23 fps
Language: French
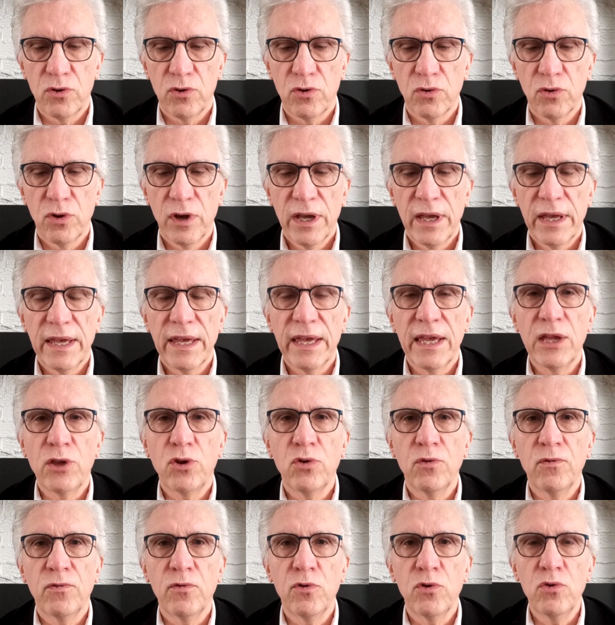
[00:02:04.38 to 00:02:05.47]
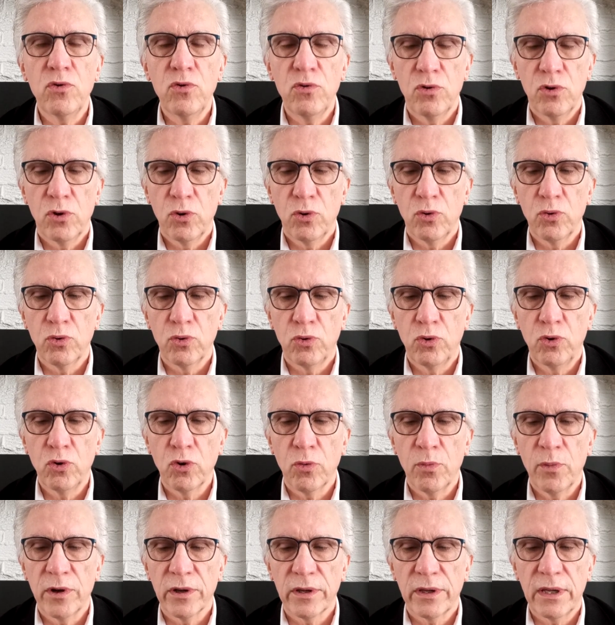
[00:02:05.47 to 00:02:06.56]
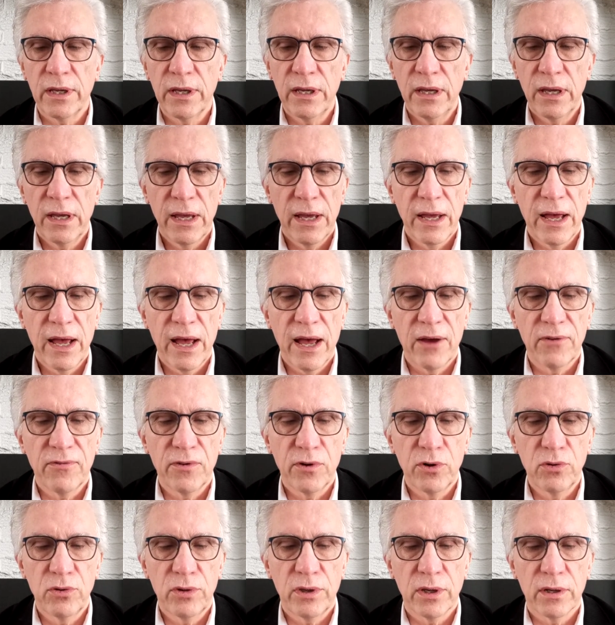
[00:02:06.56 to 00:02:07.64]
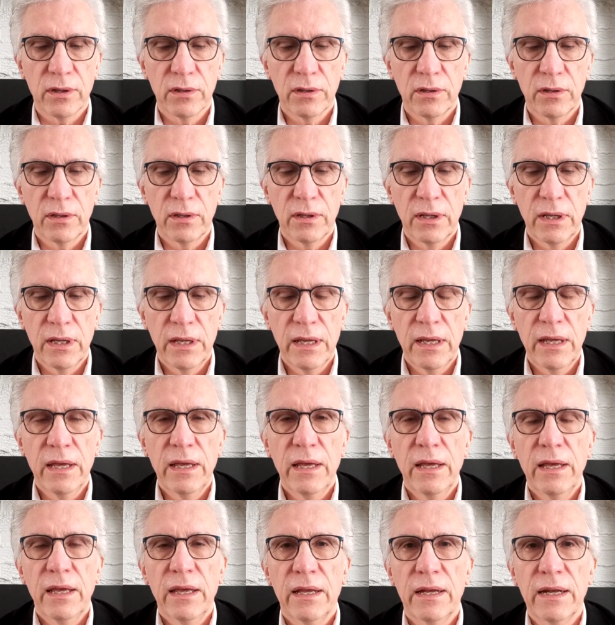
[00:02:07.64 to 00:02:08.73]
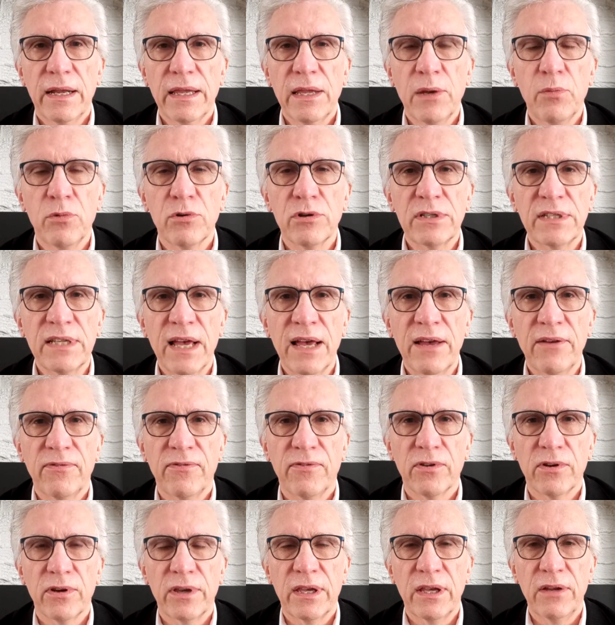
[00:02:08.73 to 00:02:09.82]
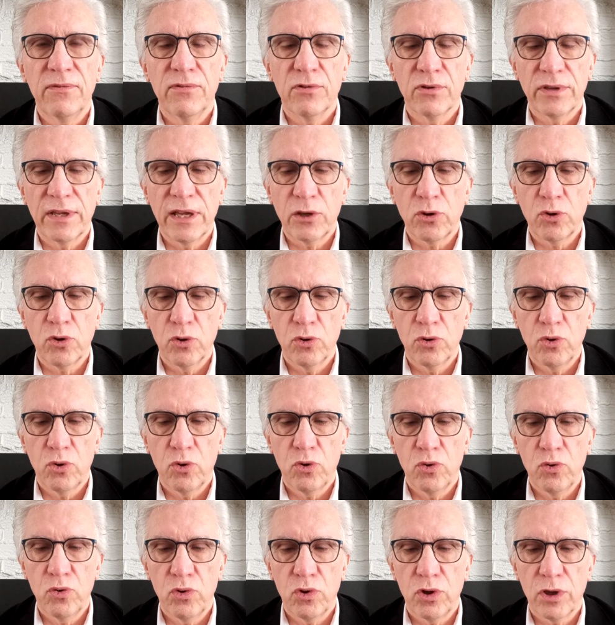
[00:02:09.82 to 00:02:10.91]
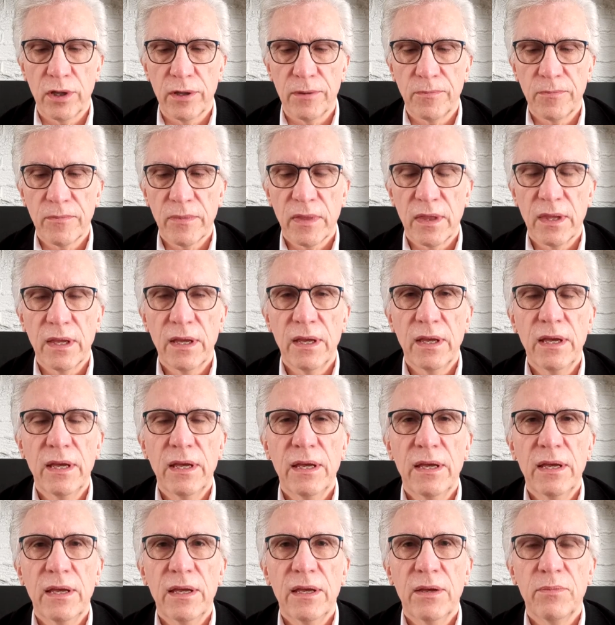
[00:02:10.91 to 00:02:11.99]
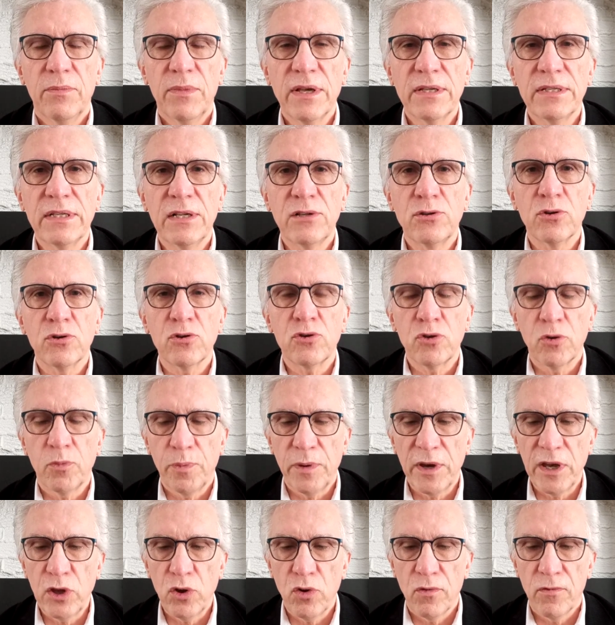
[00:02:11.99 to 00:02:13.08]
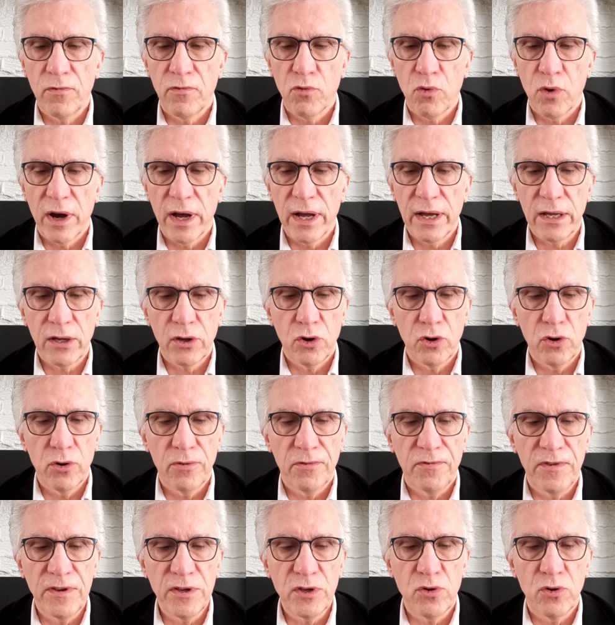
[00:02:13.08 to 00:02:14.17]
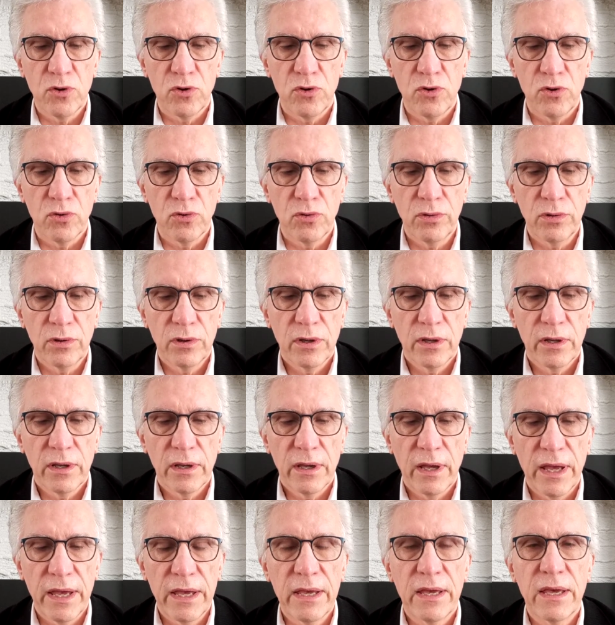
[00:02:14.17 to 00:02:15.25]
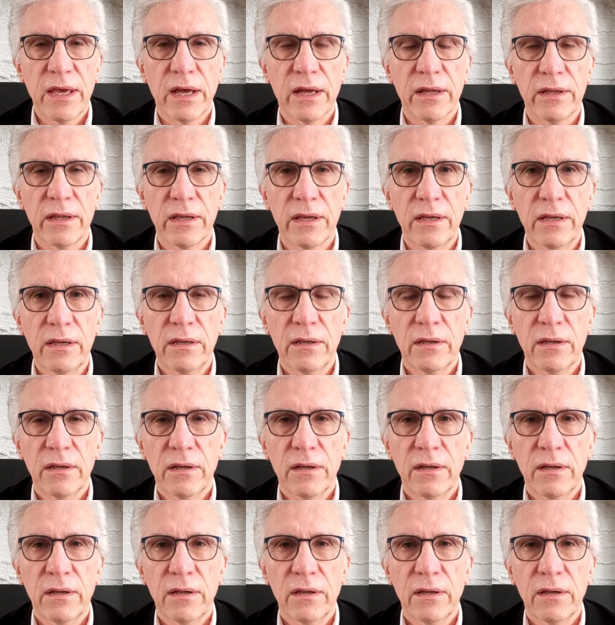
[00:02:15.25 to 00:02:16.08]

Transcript: Dieu Es-tu venu nous tourmenter avant le temps Les démons savent qu'ils vont être jugés, mais ils sont surpris de voir le Fils de Dieu incarné,